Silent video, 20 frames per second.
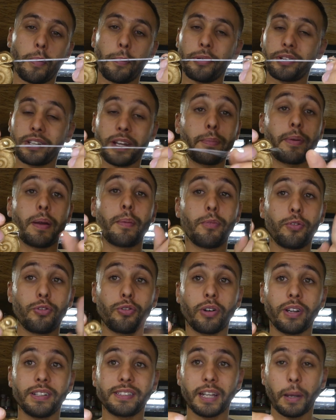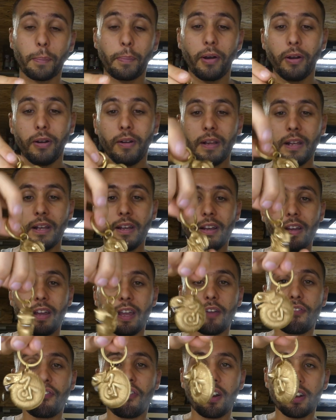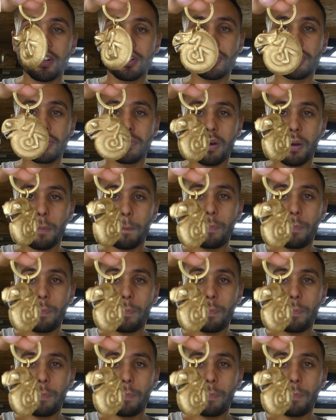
on peut très bien mesurer un serpent. Et franchement,